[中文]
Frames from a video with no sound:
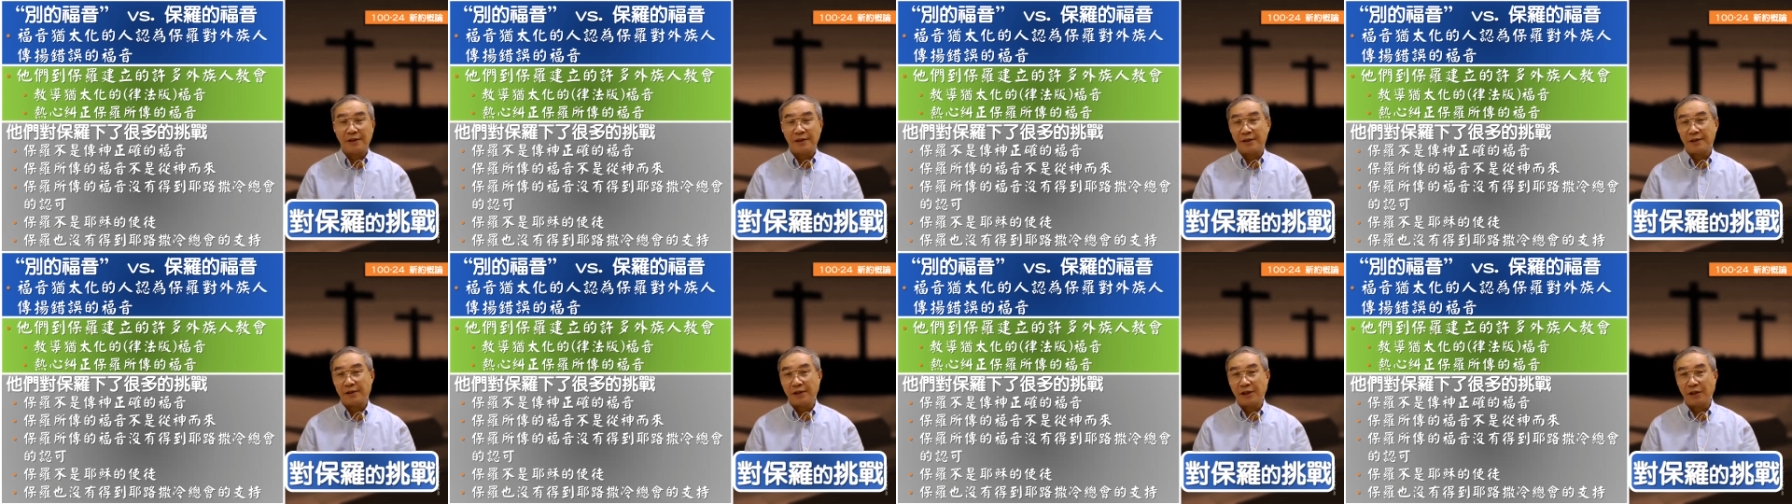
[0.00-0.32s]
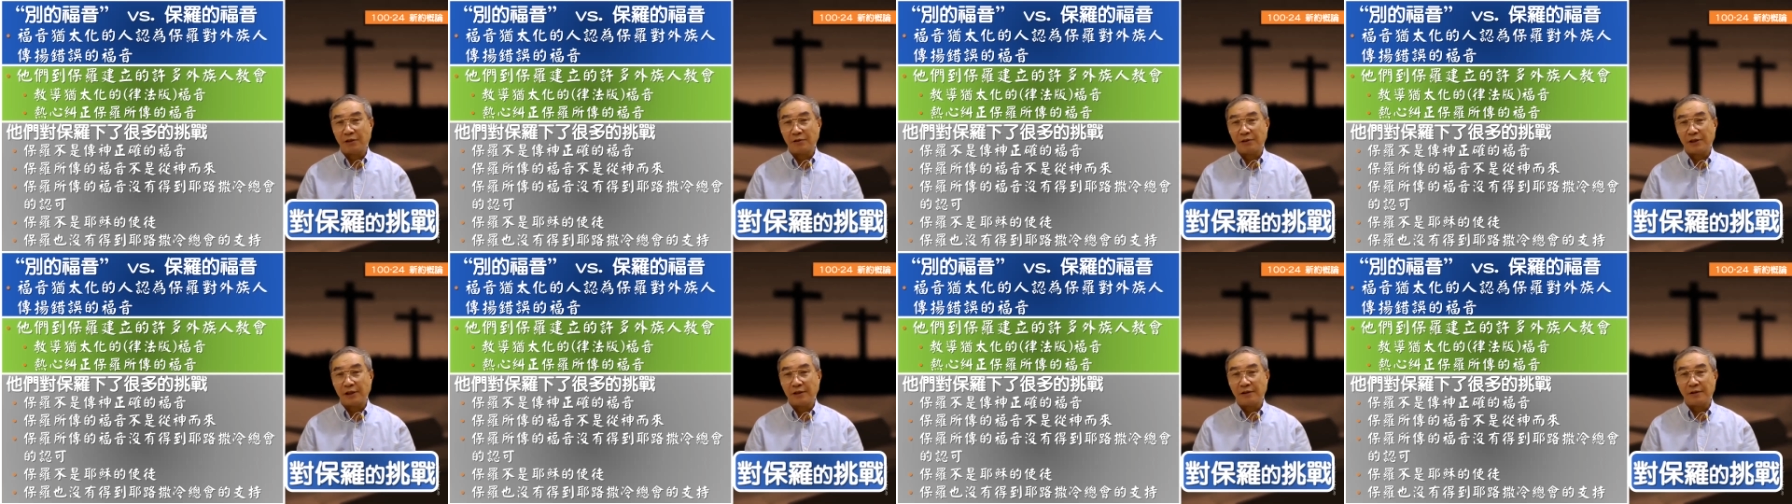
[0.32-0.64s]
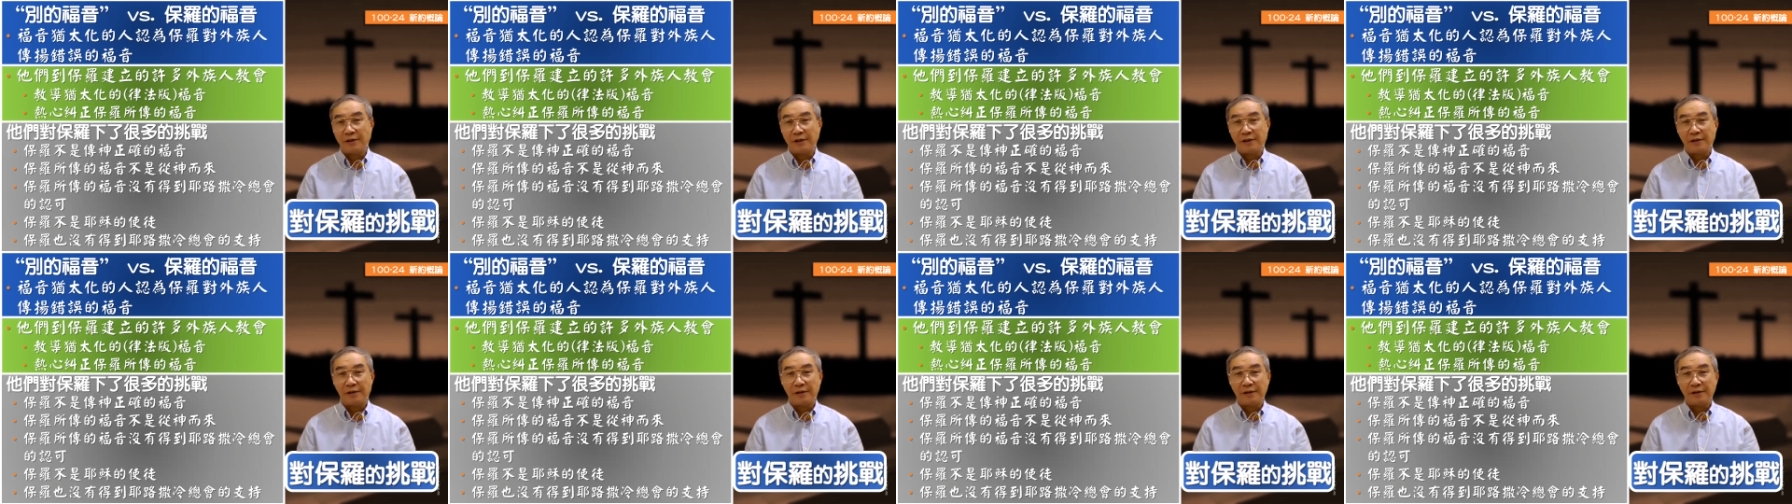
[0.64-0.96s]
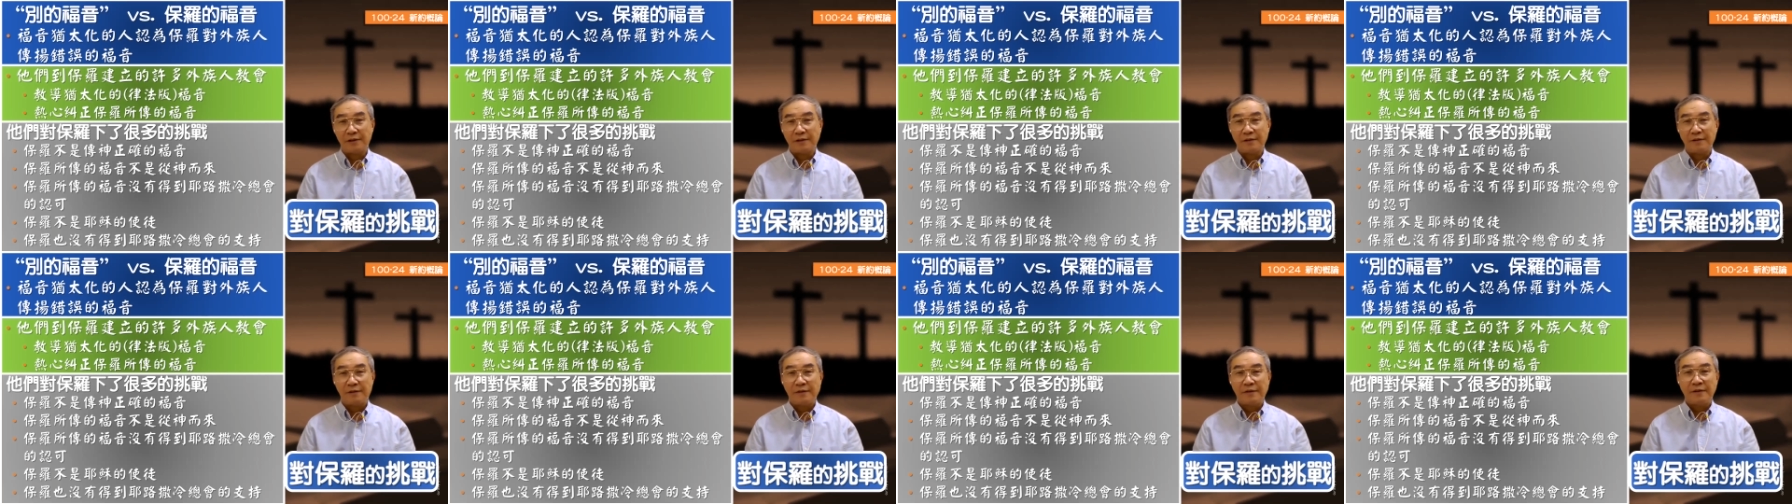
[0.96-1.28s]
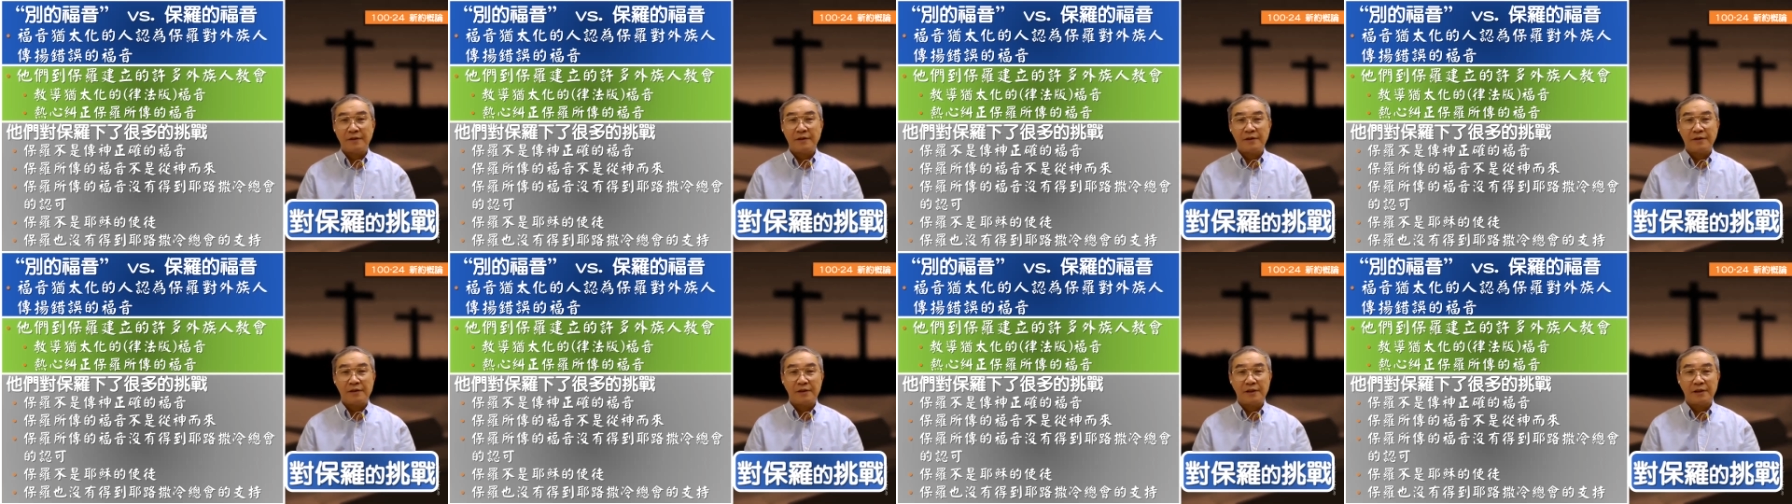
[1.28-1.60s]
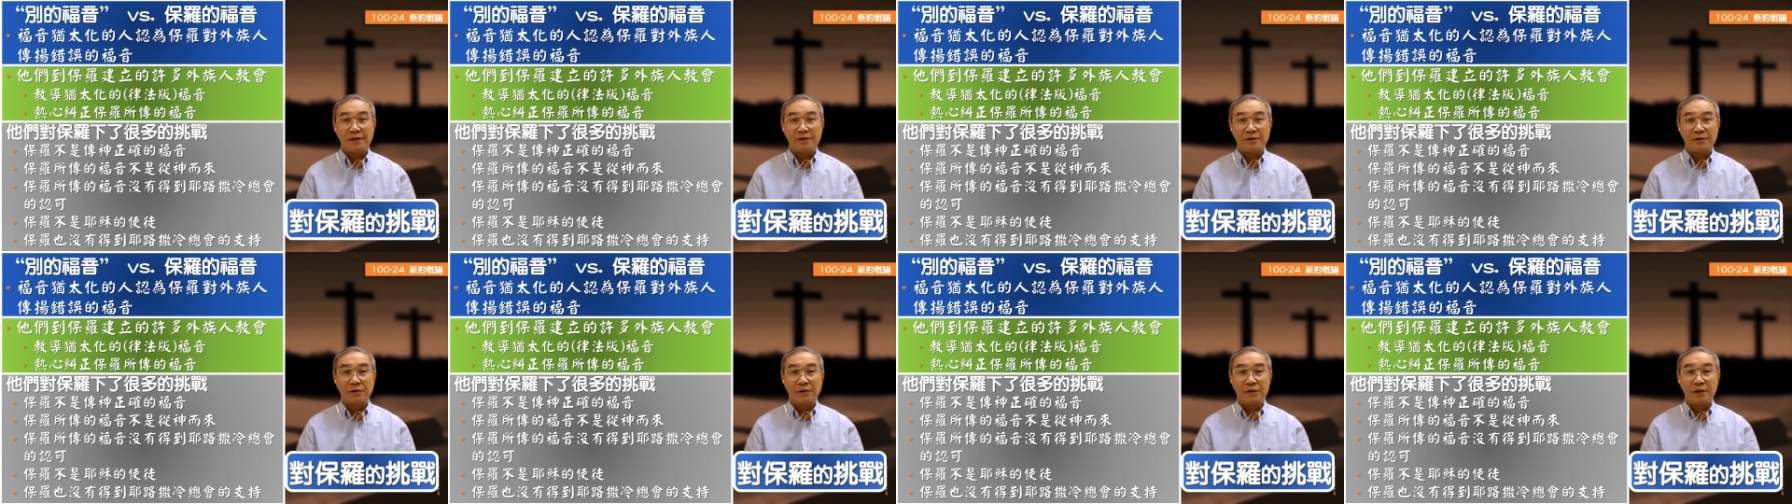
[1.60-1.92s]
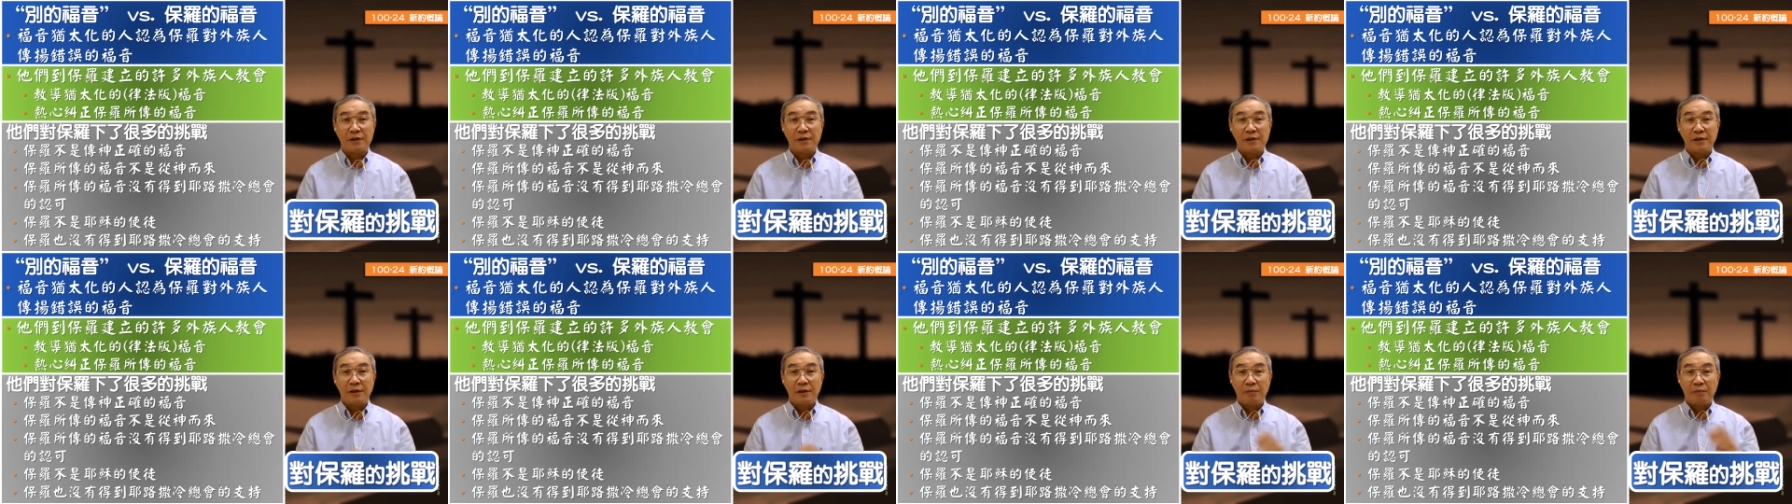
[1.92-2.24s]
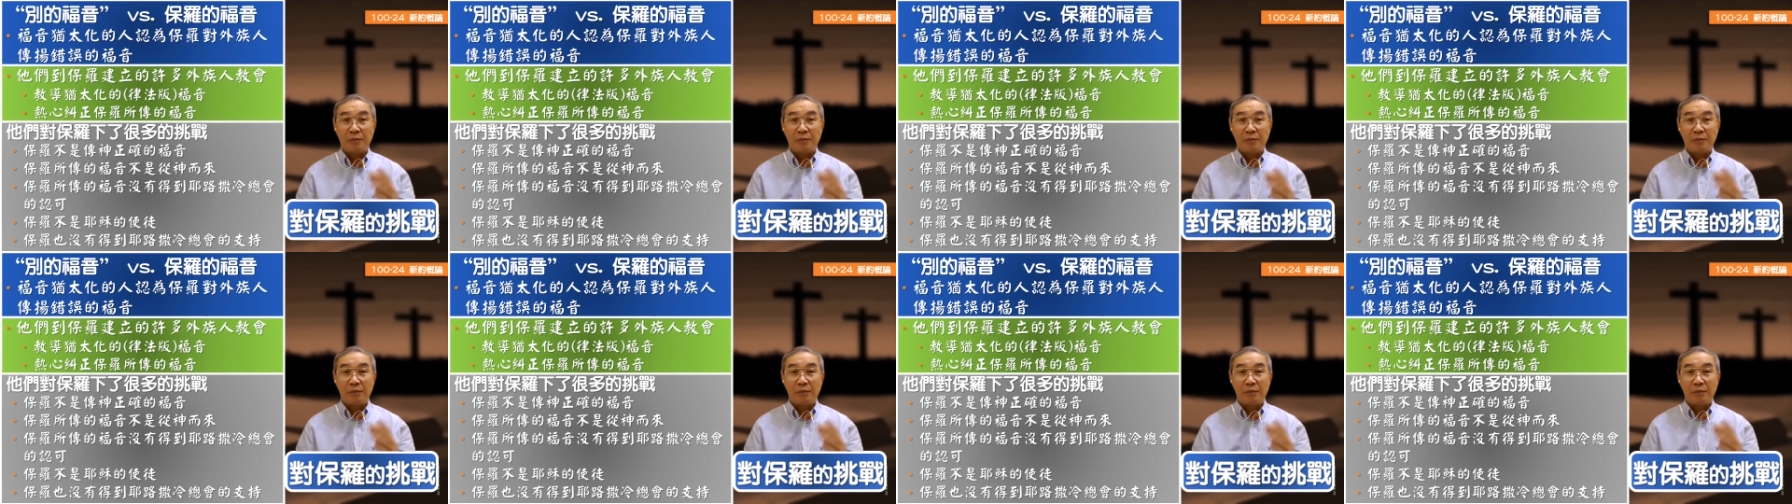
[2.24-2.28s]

啊挑战啊，那说。